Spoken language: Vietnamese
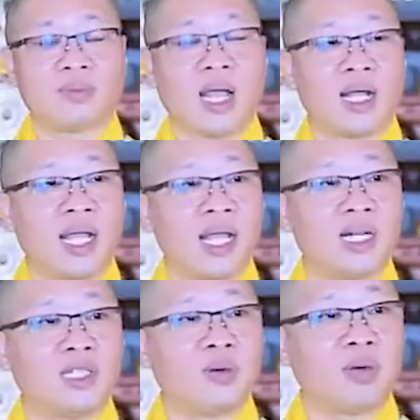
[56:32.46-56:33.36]
Ta nghe
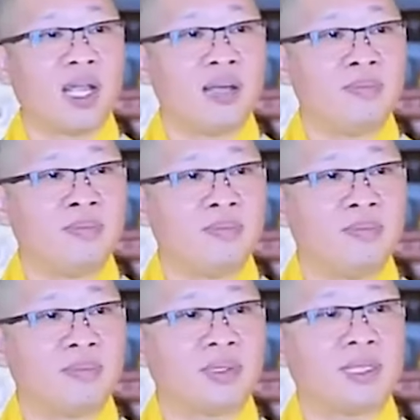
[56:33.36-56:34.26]
trong em,
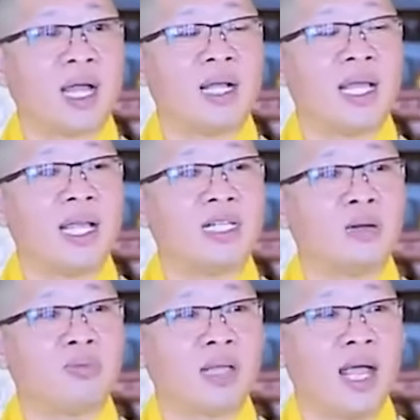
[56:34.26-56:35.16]
ta nghe
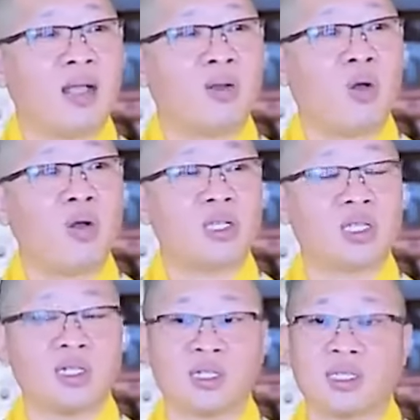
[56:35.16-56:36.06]
trong ta có
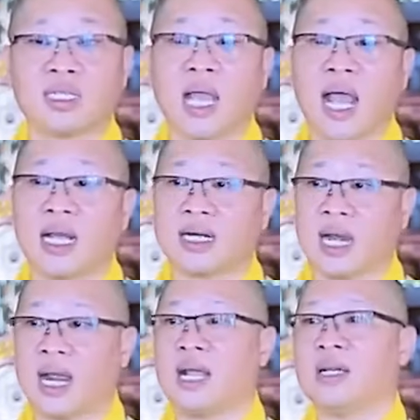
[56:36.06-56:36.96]
sự tan
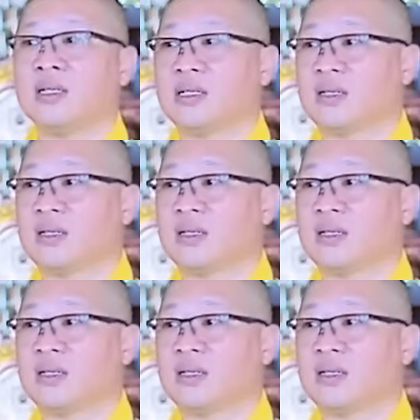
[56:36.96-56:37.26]
rã,